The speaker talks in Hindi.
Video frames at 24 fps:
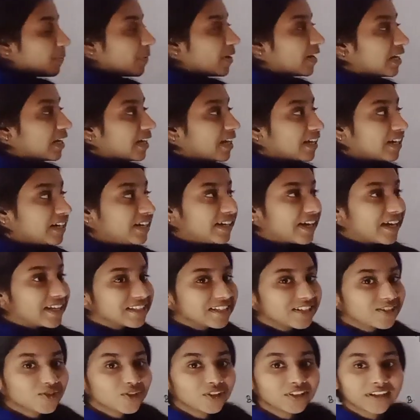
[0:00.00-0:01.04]
हमारा करंट
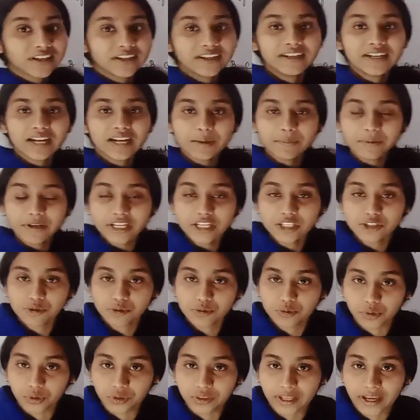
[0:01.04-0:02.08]
एसेट्स और करंट लाइबिलिटीज़
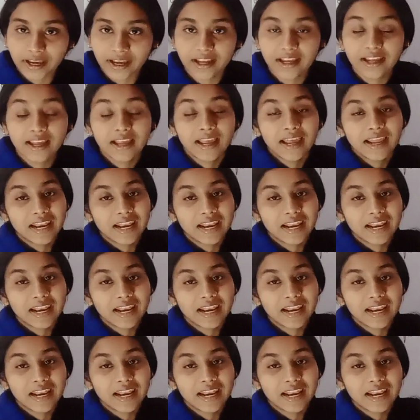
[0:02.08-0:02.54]
यूज़ होता है